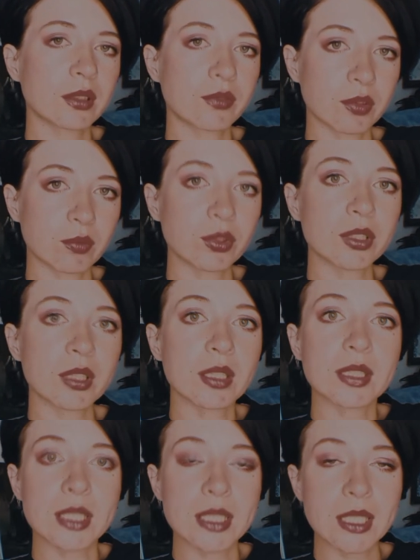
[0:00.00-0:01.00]
Завтра будет
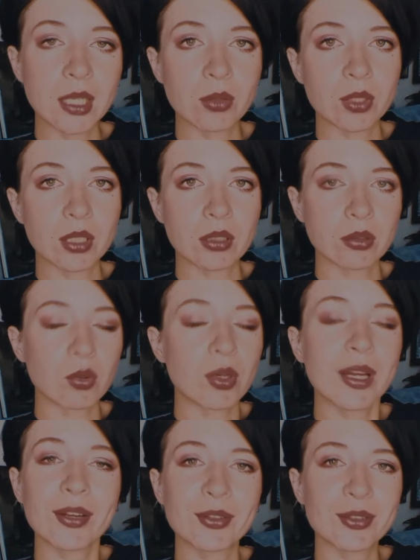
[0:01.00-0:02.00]
как неделю, я
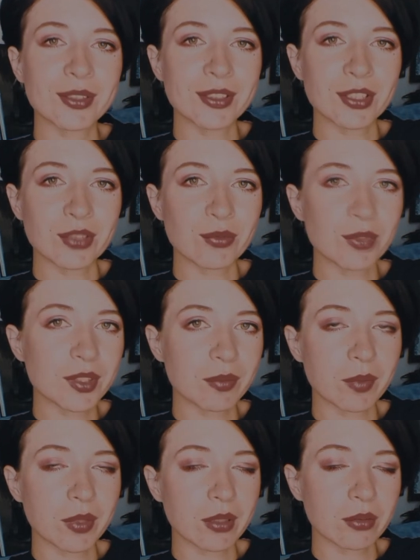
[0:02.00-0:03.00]
гуляю, живу с
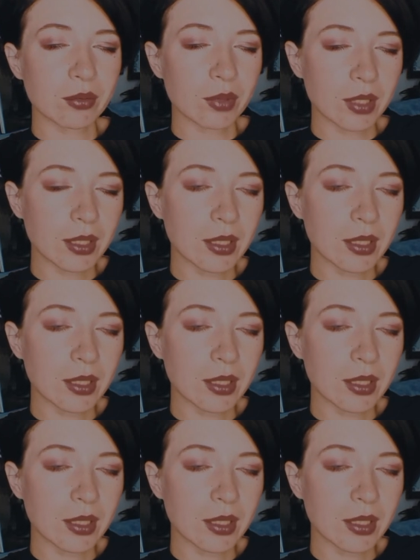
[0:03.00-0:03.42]
температурой.